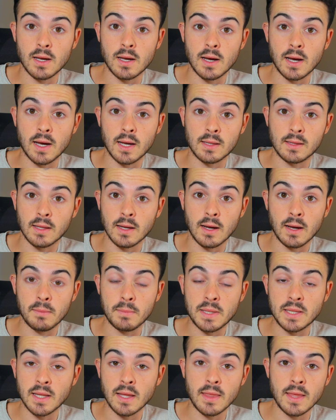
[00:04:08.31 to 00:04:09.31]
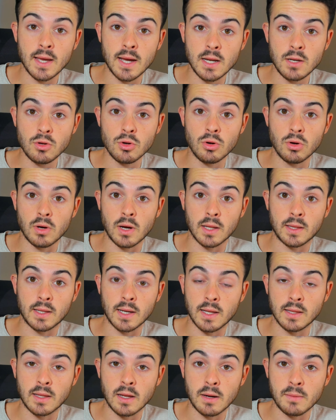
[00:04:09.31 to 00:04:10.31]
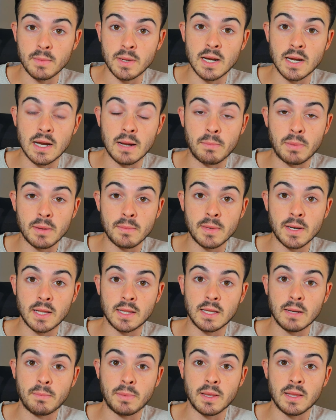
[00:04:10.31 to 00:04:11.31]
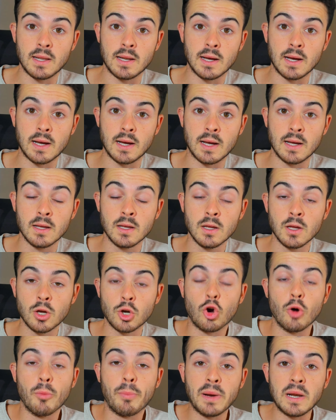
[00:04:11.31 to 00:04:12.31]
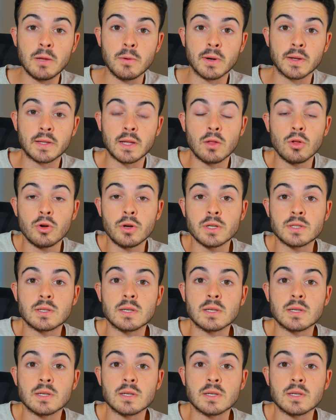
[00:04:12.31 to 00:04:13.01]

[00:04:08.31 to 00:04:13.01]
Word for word: hasta mitad de año, hasta que termine la primera etapa de la Copa Libertadores.